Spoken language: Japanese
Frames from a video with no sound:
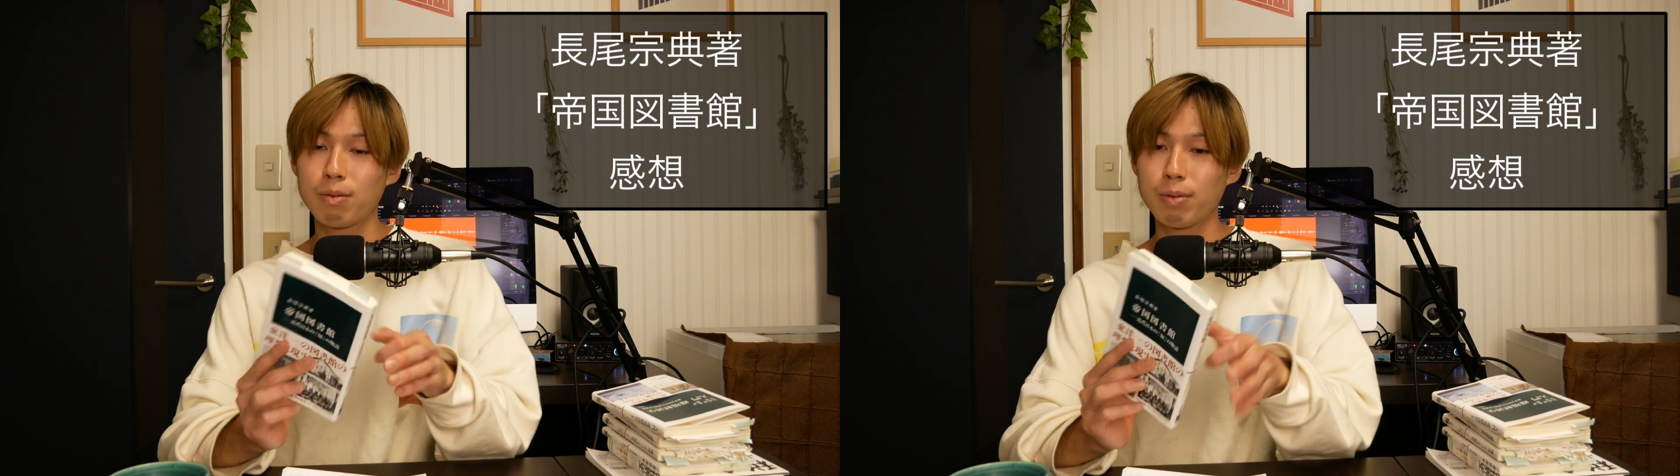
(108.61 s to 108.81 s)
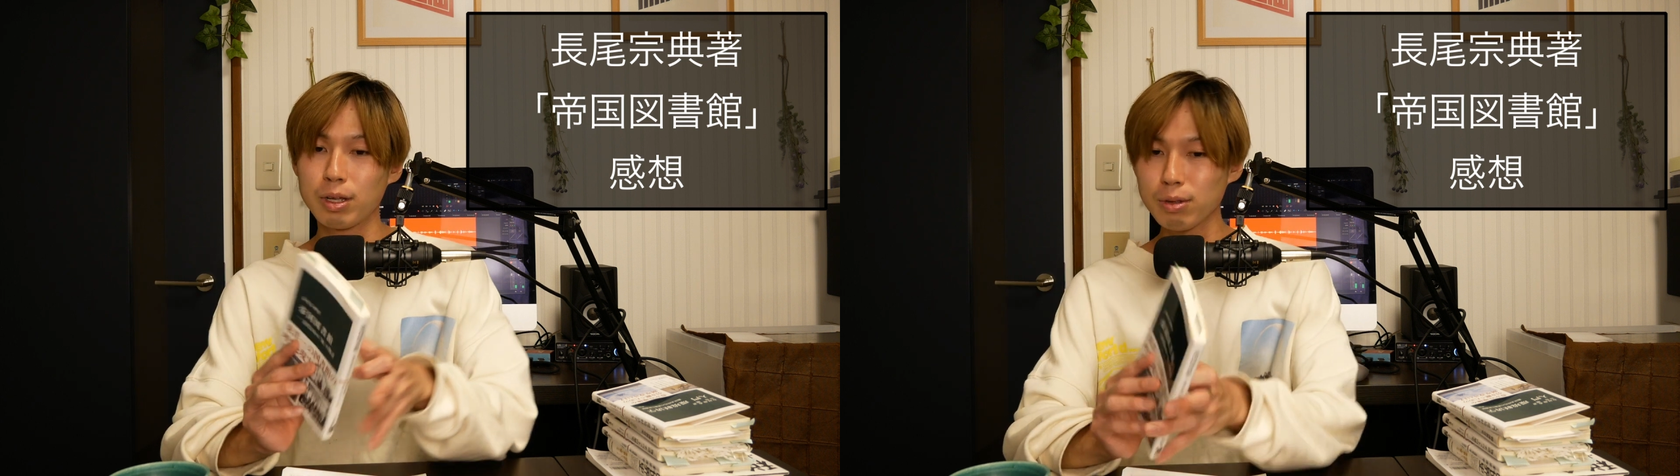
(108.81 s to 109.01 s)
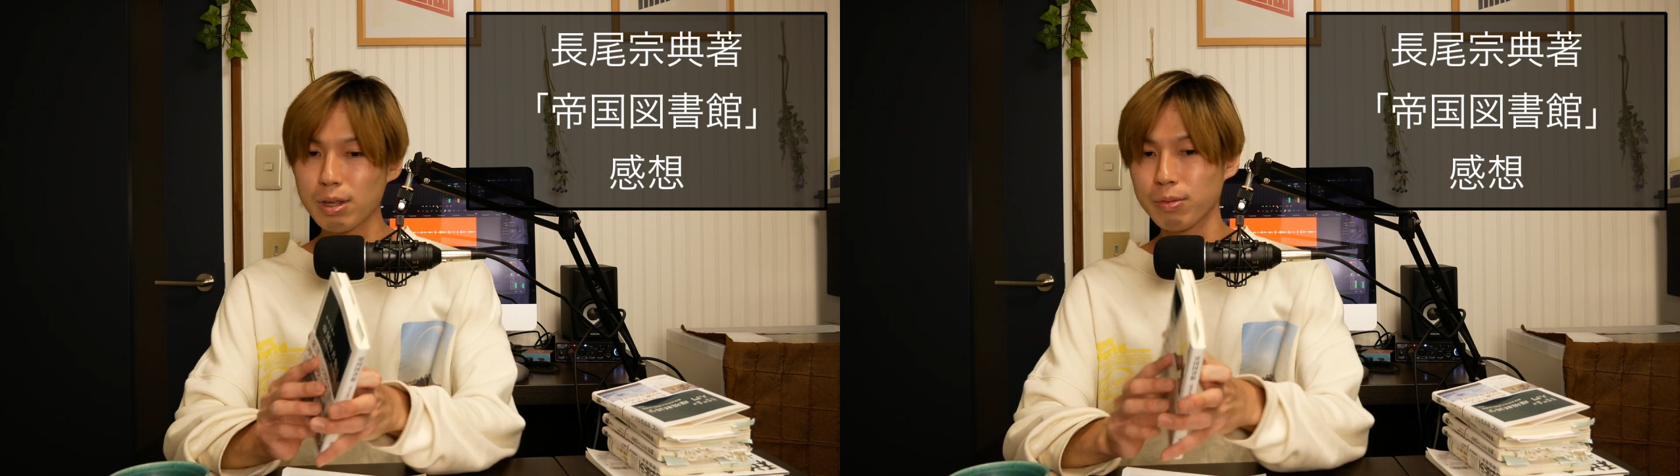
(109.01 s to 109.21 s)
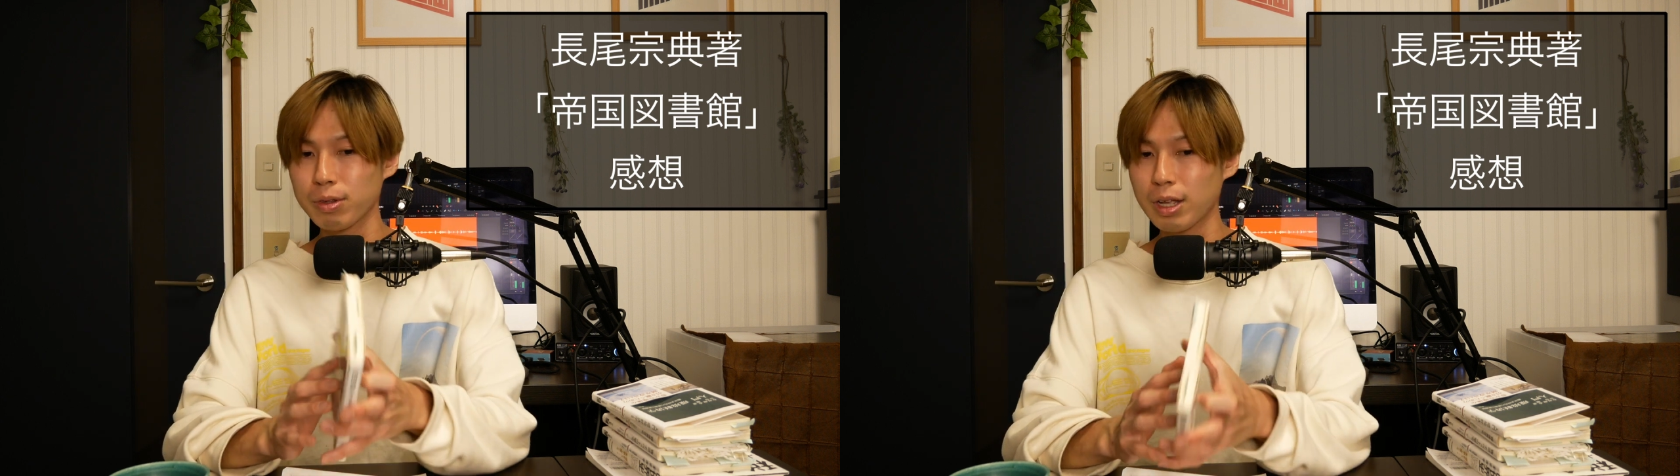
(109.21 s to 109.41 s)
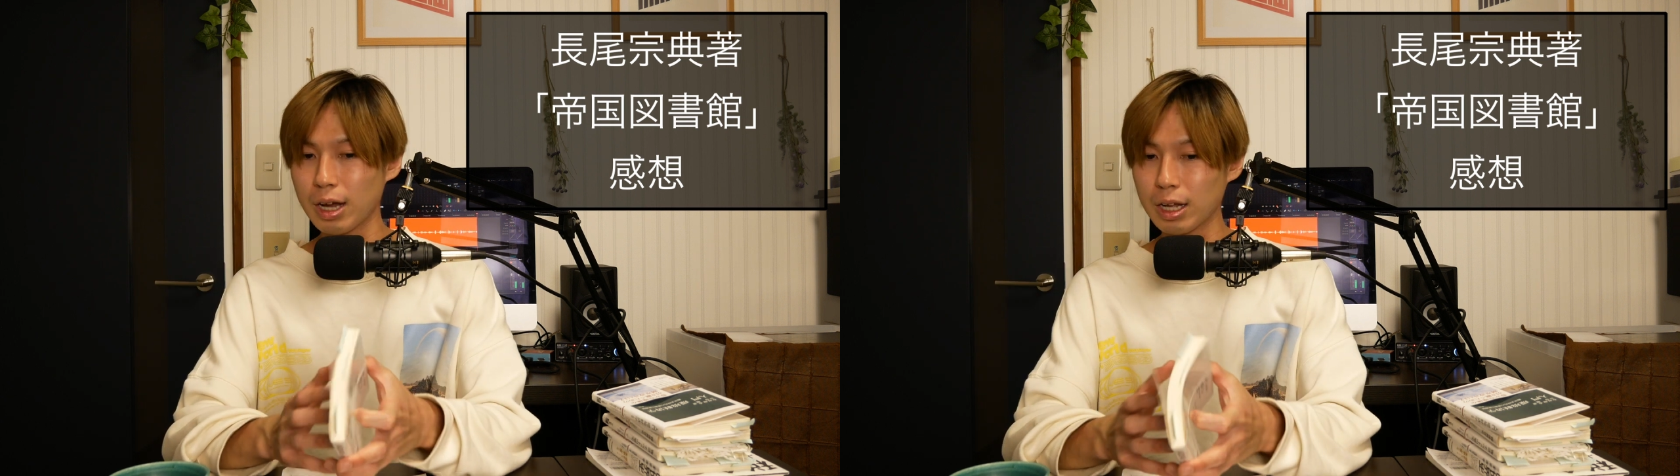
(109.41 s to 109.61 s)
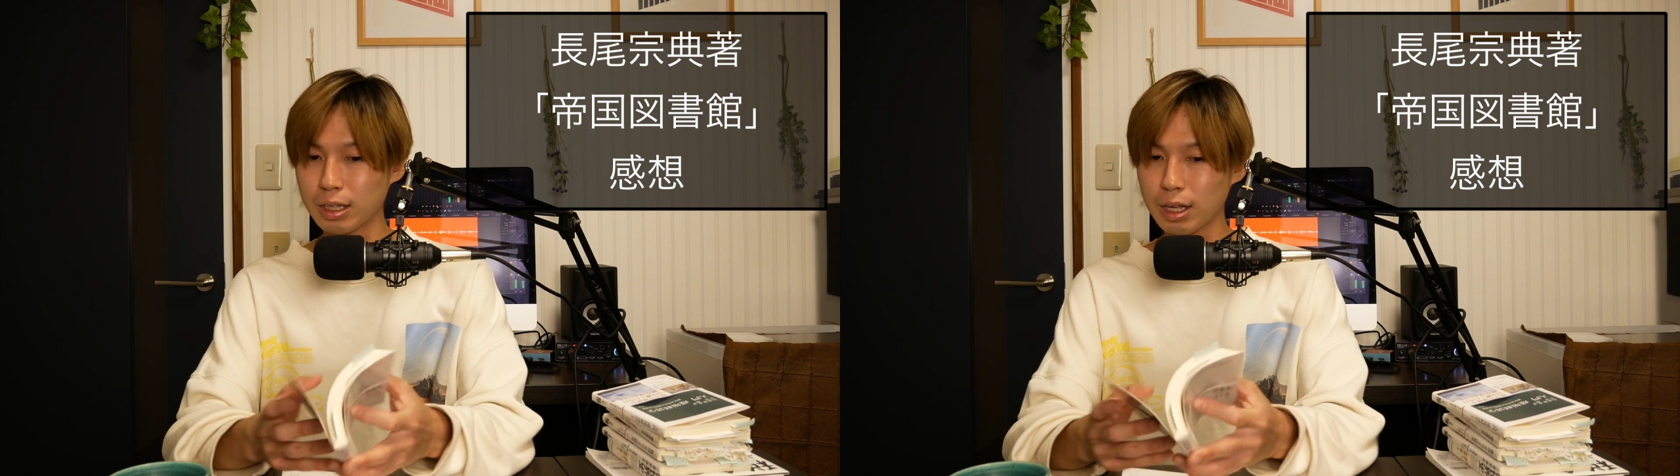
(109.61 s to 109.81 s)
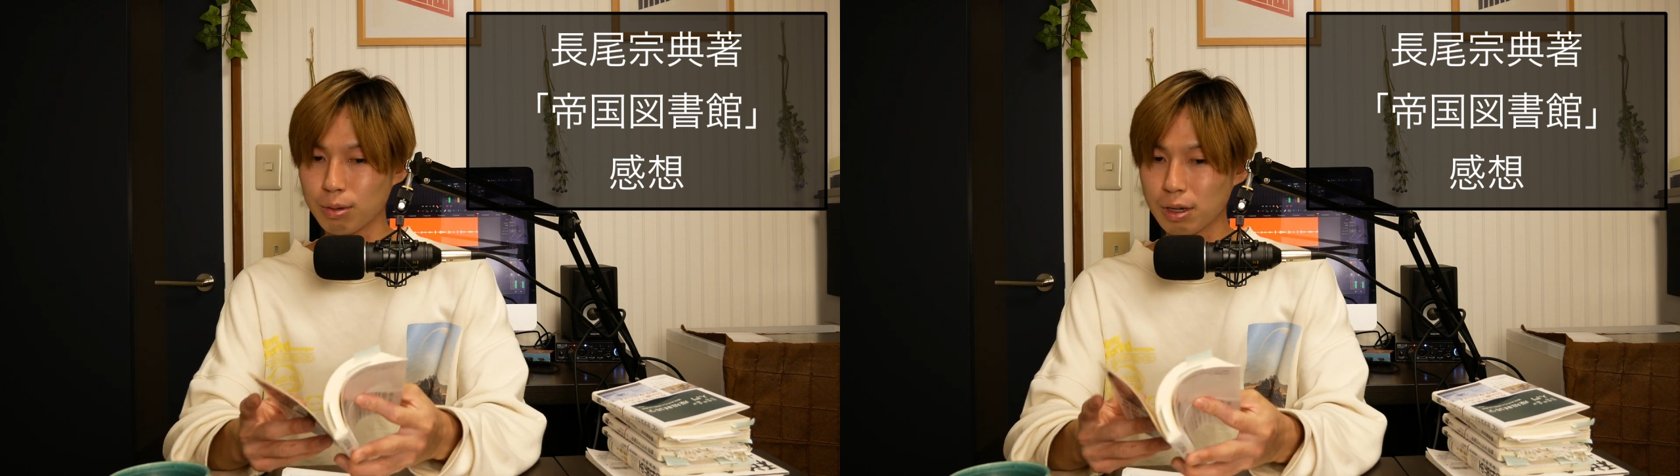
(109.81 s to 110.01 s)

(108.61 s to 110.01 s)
まあ、いろんな問題があったりと